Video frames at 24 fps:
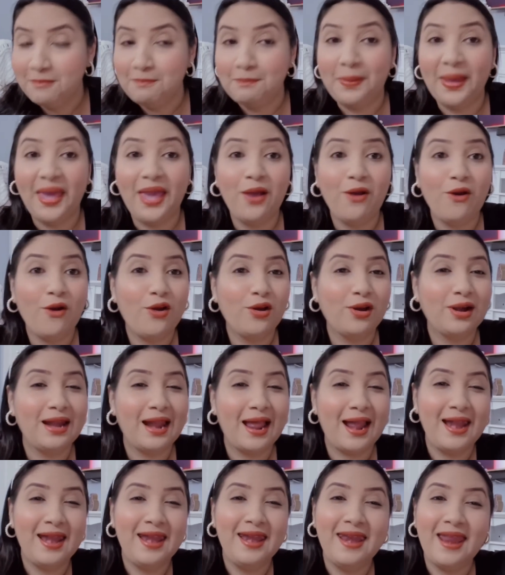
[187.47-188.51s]
peor,
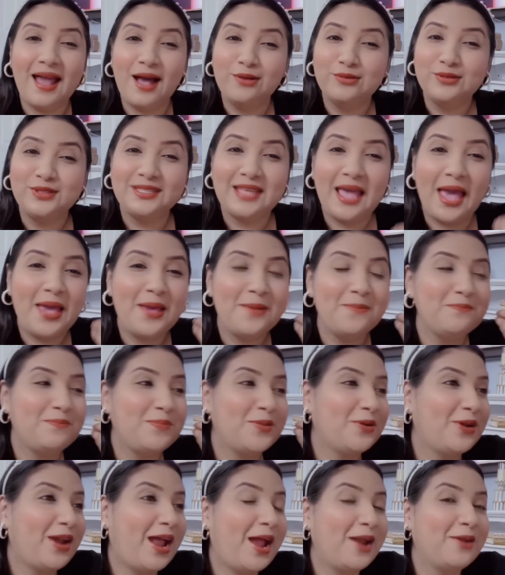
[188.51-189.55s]
las náuseas
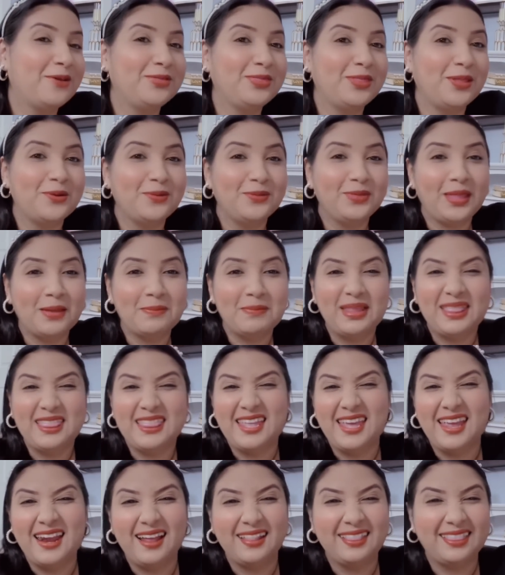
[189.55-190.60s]
empeoraron de una
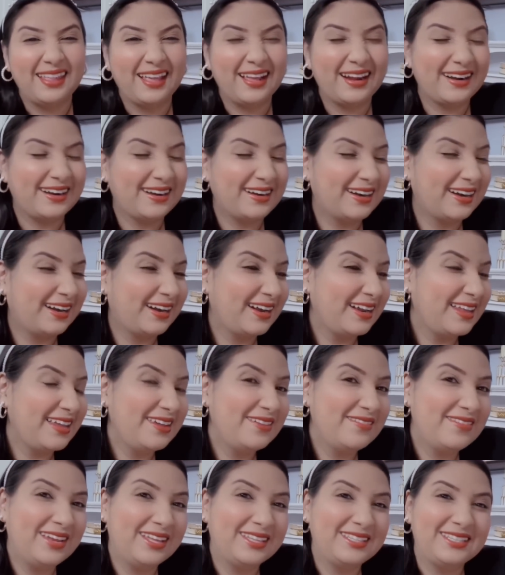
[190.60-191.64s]
manera
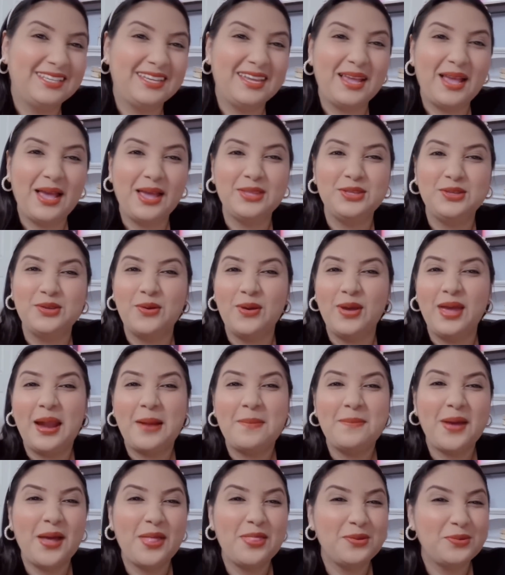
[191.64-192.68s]
terrible, chicas. Yo era
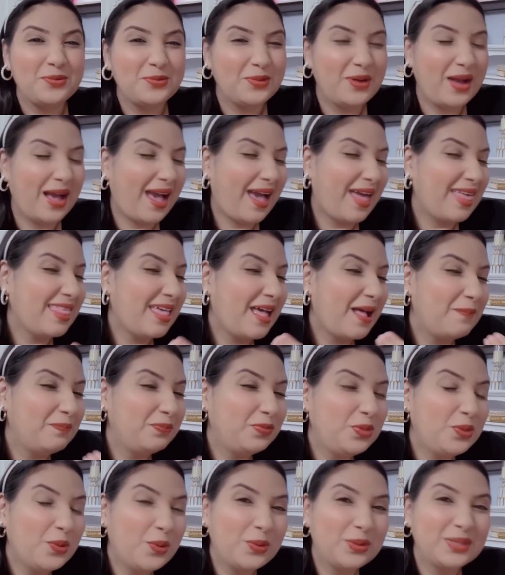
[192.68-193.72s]
madrugada,
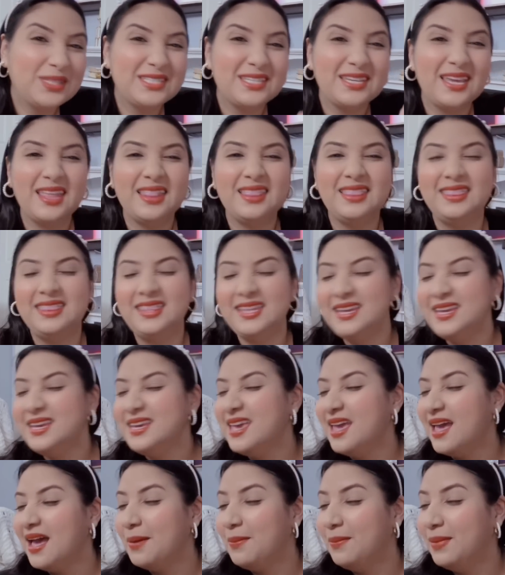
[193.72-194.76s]
noche,
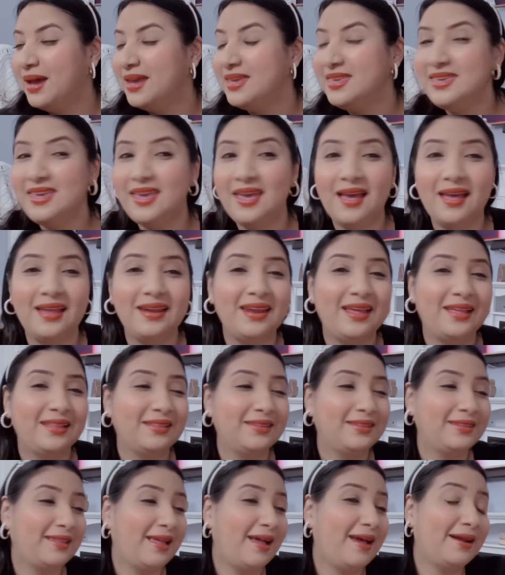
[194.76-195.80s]
día, mañana,
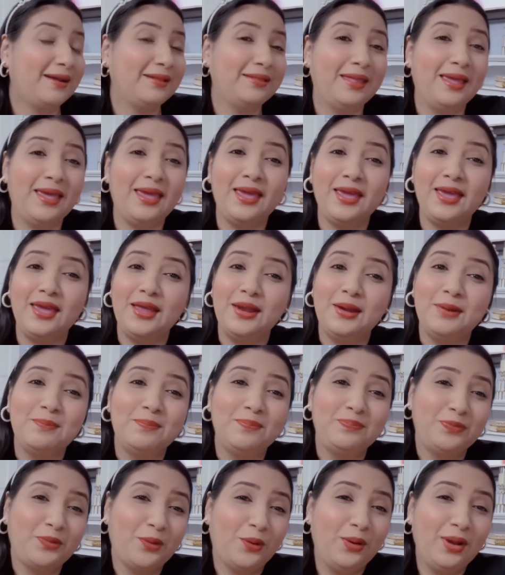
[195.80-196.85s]
tarde en el
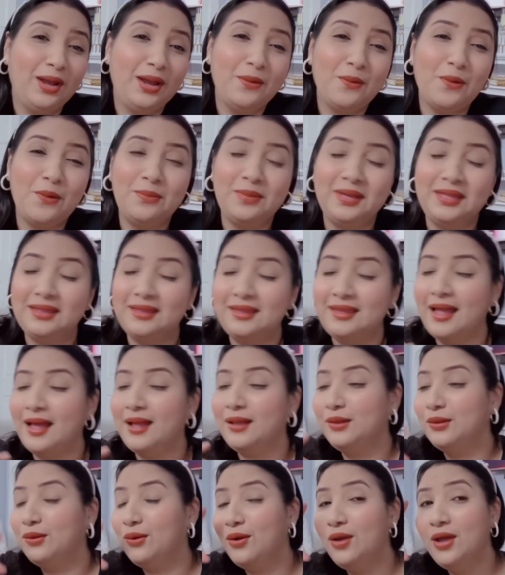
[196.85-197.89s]
toile
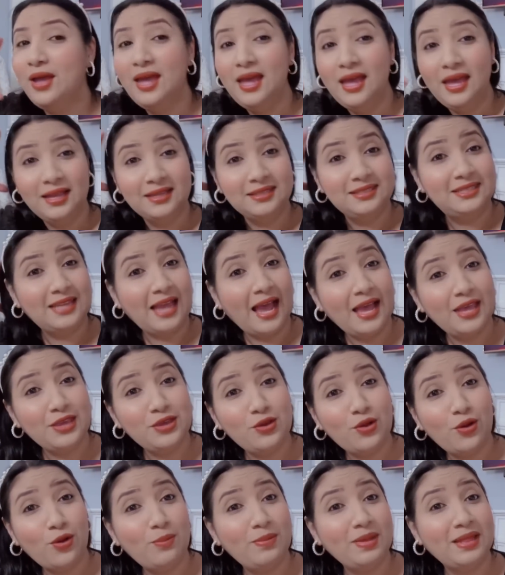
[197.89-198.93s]
vomitando. Ya
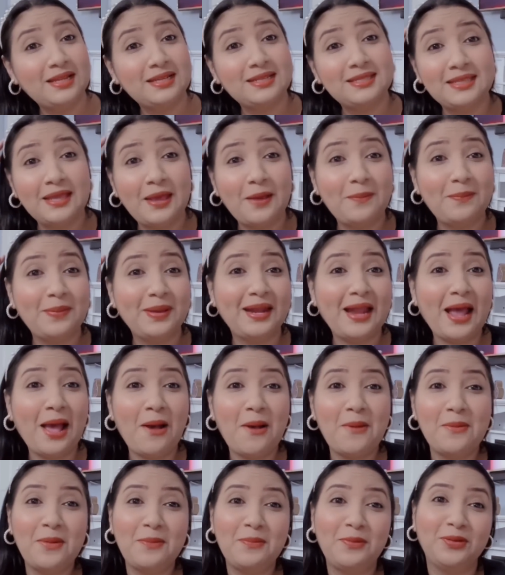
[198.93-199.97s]
yo me
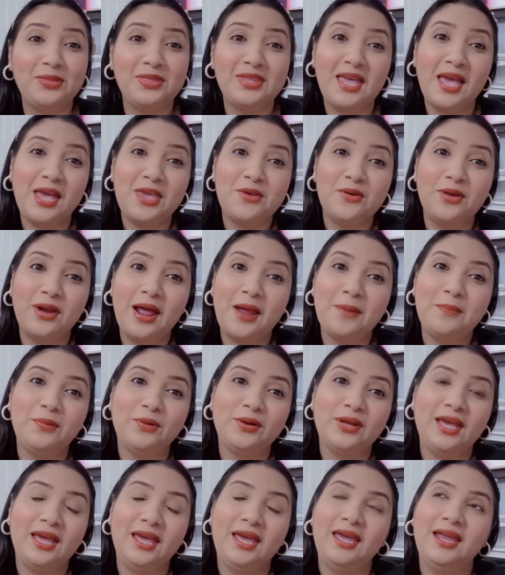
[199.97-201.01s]
desesperaba, me ponía a llorar
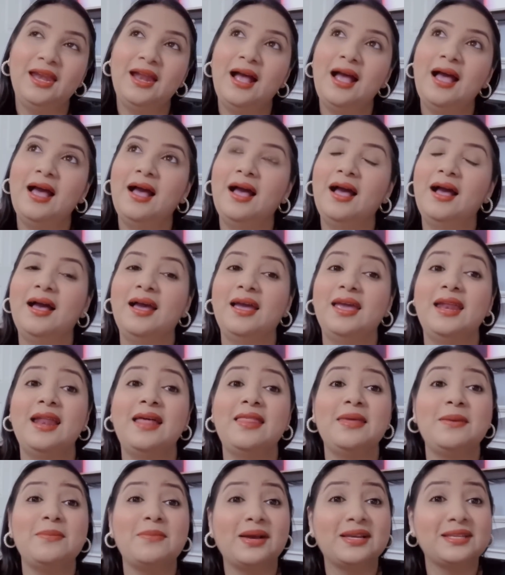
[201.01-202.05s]
porque era, era
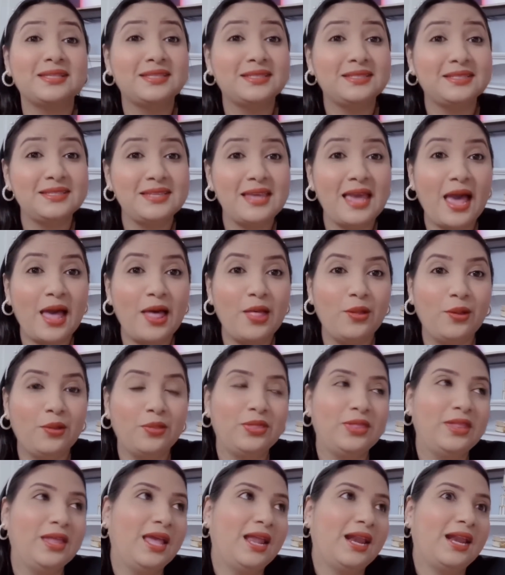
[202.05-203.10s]
demasiado
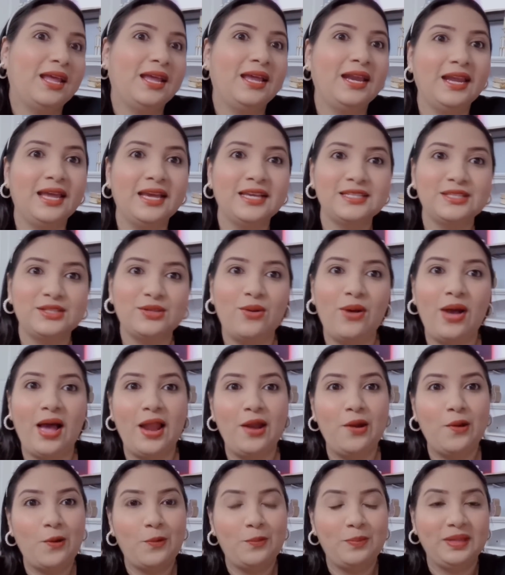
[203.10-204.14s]
de regreso
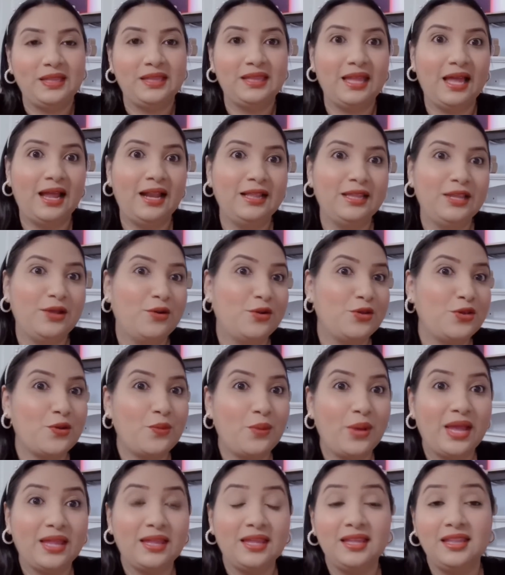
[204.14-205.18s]
al hospital. Digo, yo
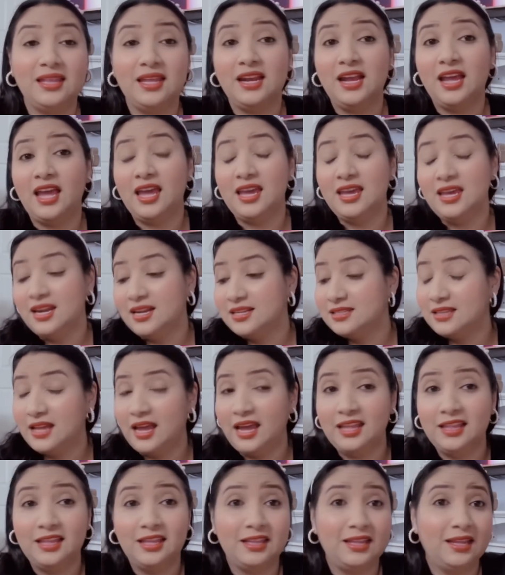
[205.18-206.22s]
voy a tener que ir, esta
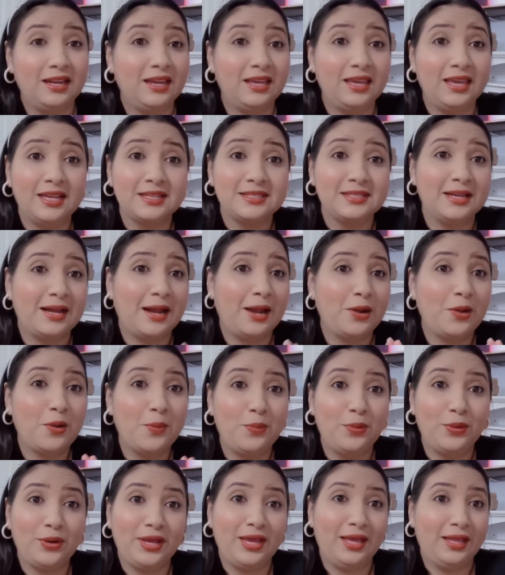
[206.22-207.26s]
gente tiene que hacer algo
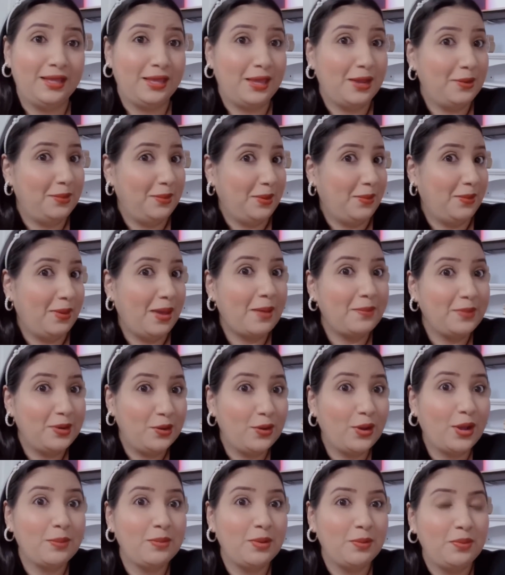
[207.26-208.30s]
porque el bebé, a mí
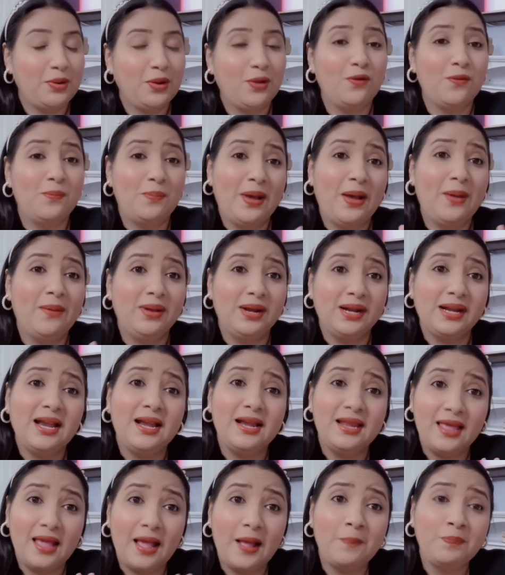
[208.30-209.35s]
lo que me preocupaba en
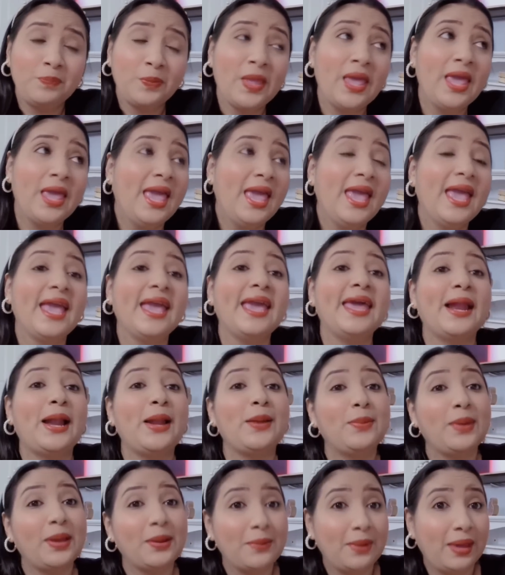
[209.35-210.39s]
realidad era
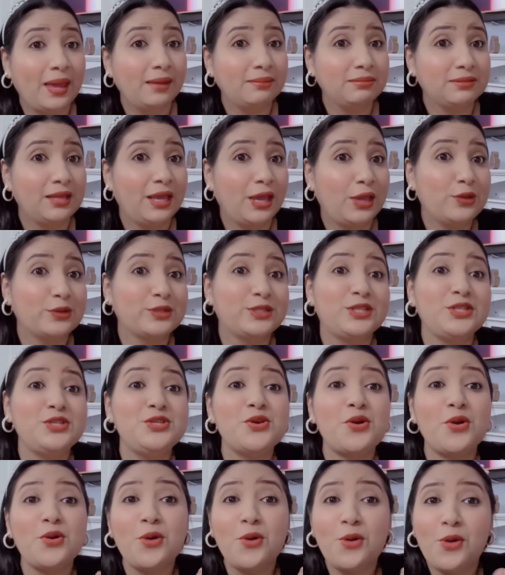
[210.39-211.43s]
el bebé. Dije yo, si
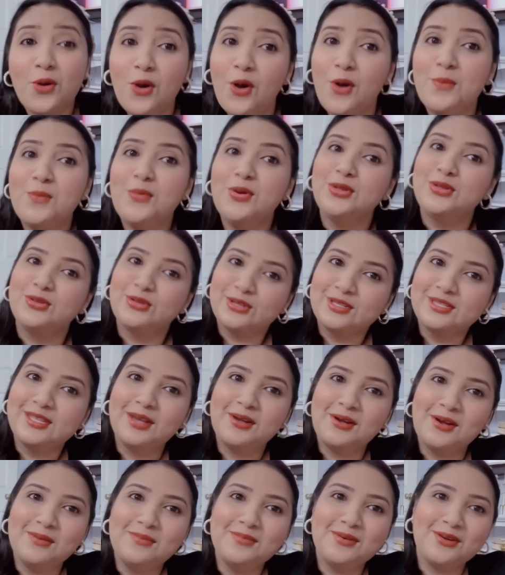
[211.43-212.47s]
yo no como, entonces
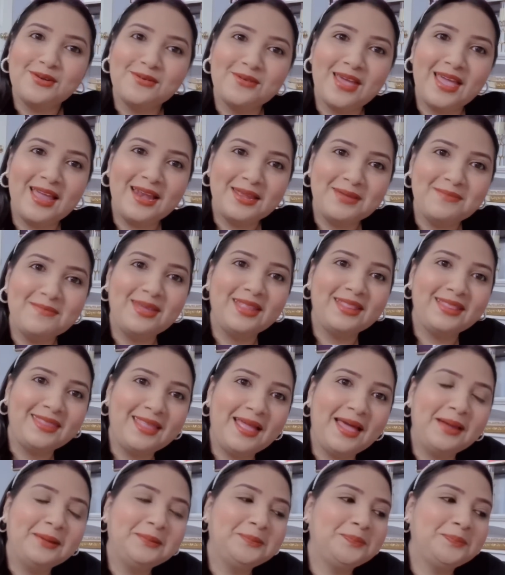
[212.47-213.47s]
¿cómo lo voy a alimentar?